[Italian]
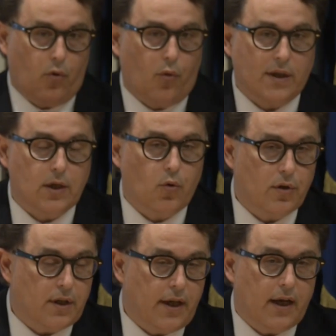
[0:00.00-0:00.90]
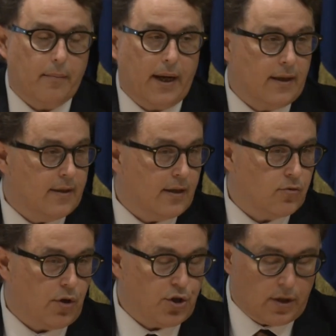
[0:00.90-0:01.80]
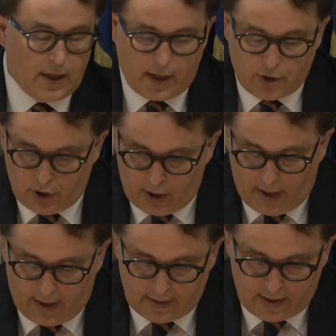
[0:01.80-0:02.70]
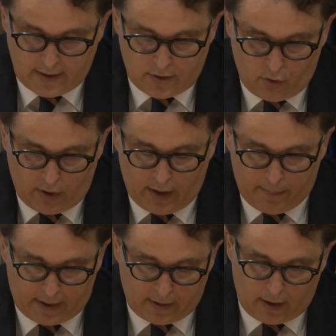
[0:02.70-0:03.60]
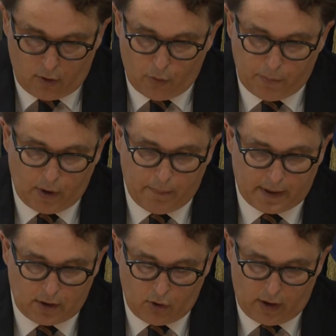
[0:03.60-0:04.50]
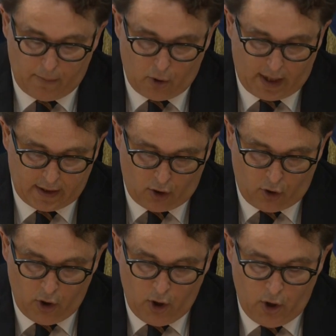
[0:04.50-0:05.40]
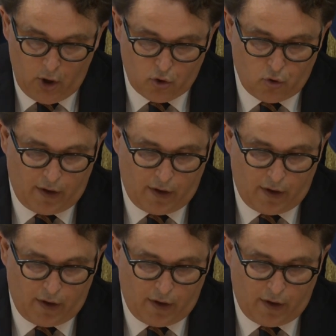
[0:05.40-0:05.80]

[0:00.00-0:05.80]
chiedere anche la mobilitazione della cittadinanza ma anche dei paesi limitrofi per fare in modo che le terme